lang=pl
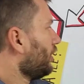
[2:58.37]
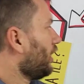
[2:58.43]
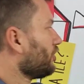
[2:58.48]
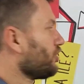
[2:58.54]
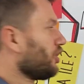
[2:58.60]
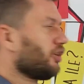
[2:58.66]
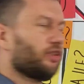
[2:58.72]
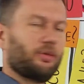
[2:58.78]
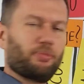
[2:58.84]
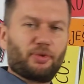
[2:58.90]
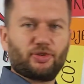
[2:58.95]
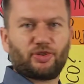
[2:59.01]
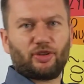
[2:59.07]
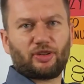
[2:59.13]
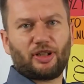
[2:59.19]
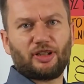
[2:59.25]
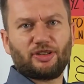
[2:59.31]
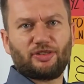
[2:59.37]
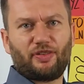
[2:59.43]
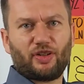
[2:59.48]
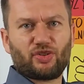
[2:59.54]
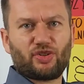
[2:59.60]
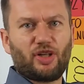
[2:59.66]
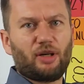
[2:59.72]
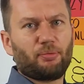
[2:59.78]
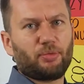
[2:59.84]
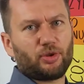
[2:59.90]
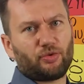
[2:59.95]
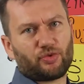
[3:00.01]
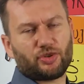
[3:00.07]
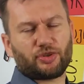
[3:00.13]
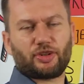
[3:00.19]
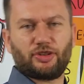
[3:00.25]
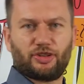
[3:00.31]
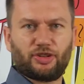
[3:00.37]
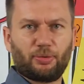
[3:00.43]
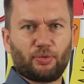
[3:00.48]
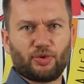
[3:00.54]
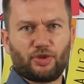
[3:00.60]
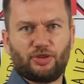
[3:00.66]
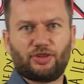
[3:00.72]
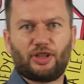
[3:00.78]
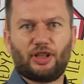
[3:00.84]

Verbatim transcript: Dlaczego ta prostota jest ważna? Bo to wszystko ze sobą się